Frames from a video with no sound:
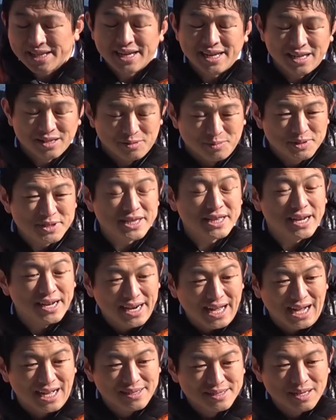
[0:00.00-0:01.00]
たいなと思ったか
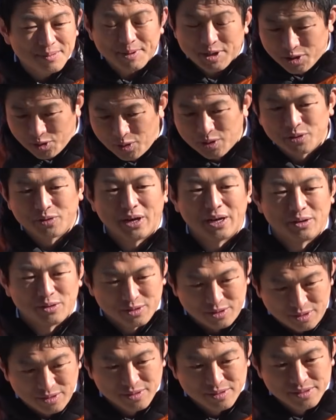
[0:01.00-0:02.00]
ら、やっぱり教育をやろ
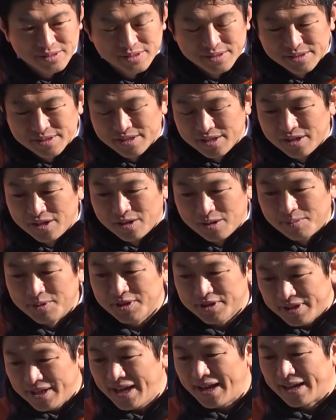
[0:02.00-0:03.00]
うと
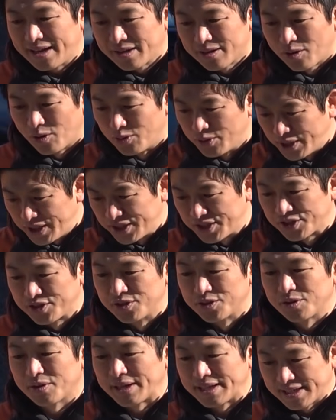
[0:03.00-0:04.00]
思って、こう
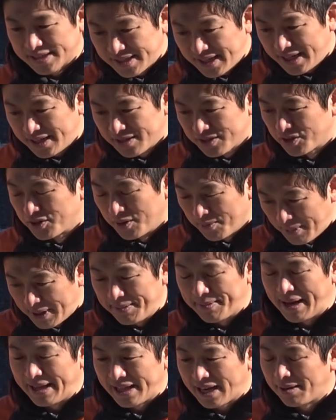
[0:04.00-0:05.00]
フリースクールとかですね、そういうのも
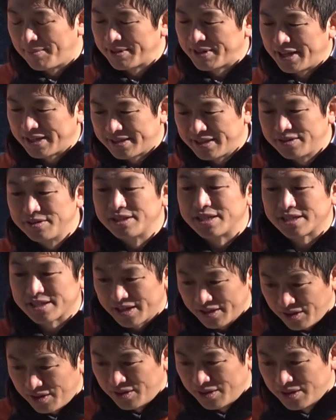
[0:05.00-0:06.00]
今仲間でやってるんです
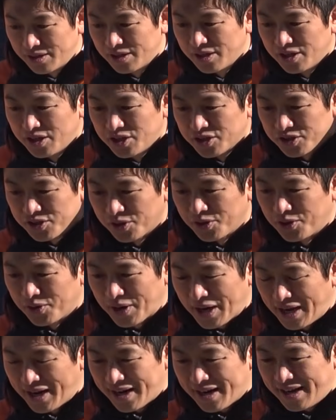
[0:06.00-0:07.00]
けど、そういうの
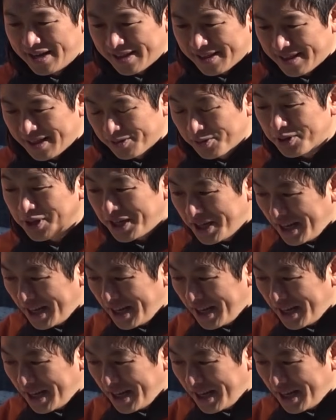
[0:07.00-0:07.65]
を考えた時